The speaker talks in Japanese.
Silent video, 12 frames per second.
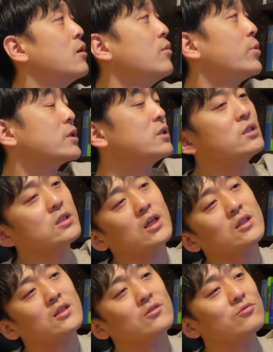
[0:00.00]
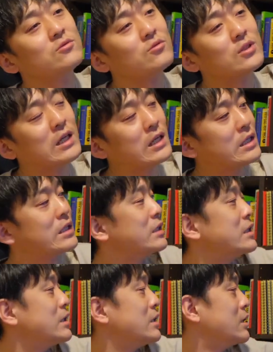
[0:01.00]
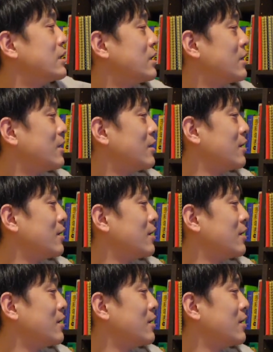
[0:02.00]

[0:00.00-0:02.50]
やっぱ気になってくるよな何が